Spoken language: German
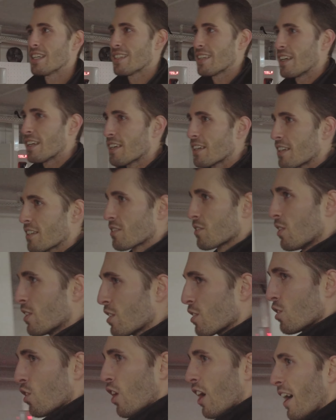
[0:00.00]
ich denke, das
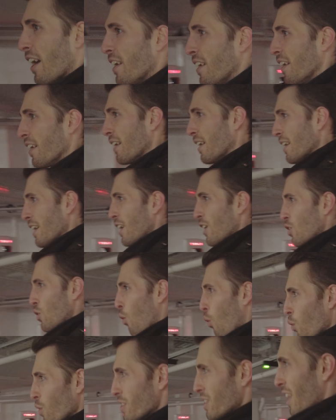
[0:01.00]
sollte doch eine
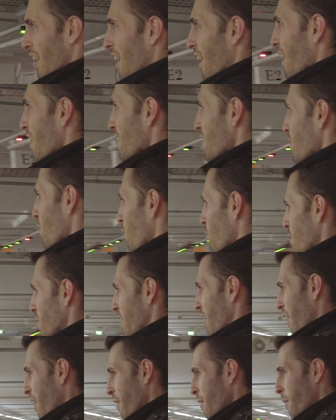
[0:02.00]
große Erleichterung
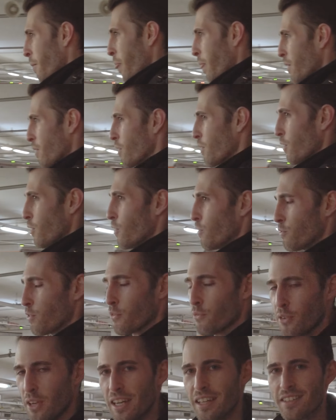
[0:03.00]
sein
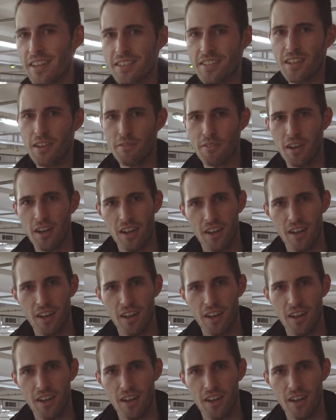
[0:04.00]
für viele Tester.